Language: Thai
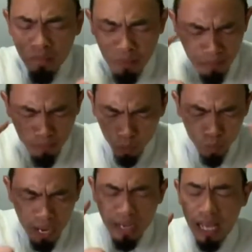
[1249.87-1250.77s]
ปรับปรุง
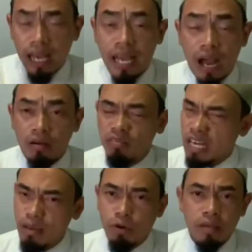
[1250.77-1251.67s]
ตัวเองหลาย ๆ อย่าง
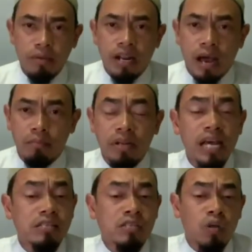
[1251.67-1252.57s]
ท่านอิบราฮิมบินอาดาม
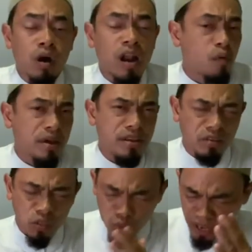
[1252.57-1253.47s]
ได้สอนเอาไว้อย่า
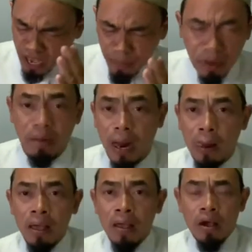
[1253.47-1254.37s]
งสวยงามมาก ๆ